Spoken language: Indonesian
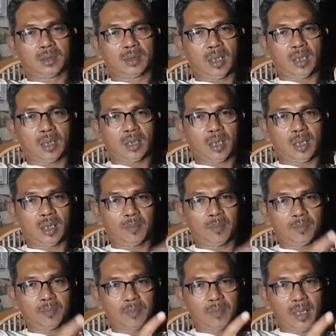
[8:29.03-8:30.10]
Jangan harap
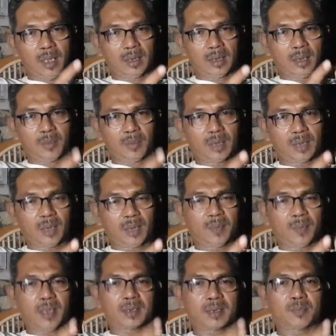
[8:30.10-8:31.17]
Anda bisa
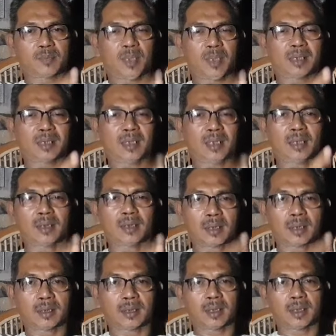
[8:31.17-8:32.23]
lepas pada saatnya
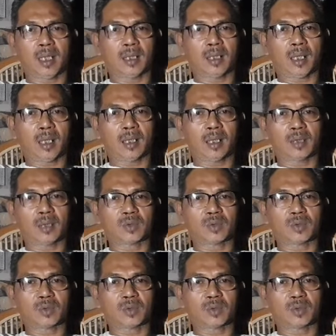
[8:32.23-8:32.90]
ketika anak-anak